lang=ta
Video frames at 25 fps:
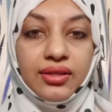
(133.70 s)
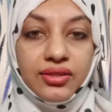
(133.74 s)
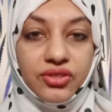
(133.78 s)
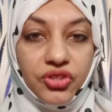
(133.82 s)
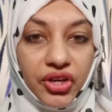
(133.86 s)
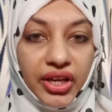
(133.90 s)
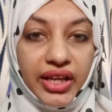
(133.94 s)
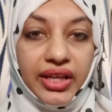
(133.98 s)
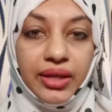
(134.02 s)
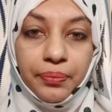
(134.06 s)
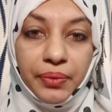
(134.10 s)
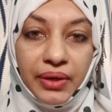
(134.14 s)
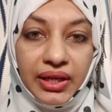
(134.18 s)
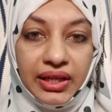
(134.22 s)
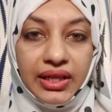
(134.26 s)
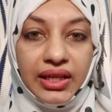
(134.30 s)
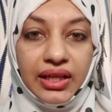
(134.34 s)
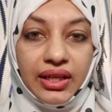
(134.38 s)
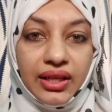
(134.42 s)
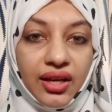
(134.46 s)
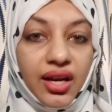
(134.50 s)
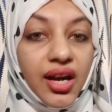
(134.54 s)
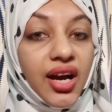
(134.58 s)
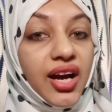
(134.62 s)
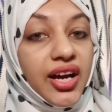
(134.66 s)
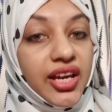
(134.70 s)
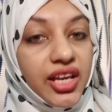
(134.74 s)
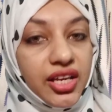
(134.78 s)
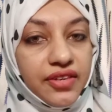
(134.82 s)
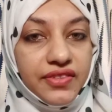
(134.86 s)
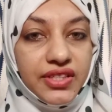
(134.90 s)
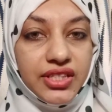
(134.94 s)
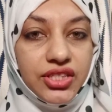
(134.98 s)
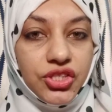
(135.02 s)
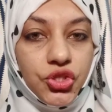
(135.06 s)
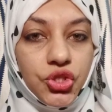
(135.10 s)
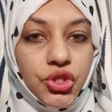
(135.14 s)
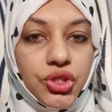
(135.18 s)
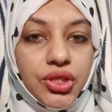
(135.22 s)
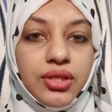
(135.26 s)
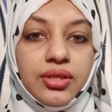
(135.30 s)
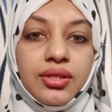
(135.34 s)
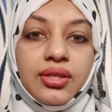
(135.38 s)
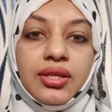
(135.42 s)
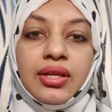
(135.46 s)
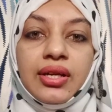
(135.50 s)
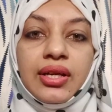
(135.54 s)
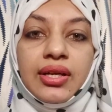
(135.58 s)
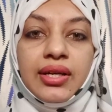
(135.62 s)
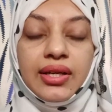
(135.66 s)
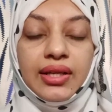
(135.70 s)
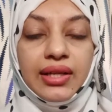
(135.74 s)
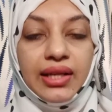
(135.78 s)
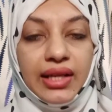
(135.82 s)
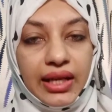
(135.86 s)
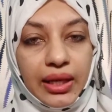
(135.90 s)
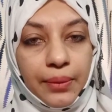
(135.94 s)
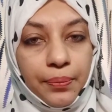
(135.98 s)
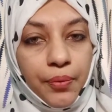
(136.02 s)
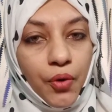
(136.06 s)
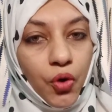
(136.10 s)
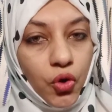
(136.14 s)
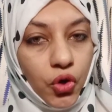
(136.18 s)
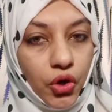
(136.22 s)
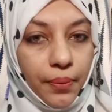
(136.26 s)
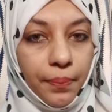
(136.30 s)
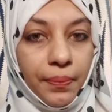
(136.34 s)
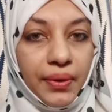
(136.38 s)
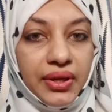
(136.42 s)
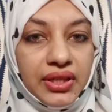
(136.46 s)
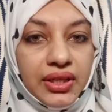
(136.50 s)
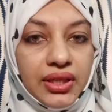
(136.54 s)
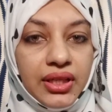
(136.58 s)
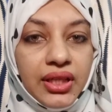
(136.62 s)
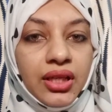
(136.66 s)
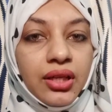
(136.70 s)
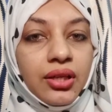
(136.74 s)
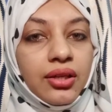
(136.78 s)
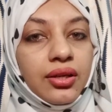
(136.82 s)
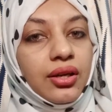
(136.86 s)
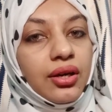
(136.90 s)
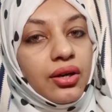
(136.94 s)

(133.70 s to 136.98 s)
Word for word: ட்ரை பண்ணி காய வச்சு லைக் பவுடர் பண்ணி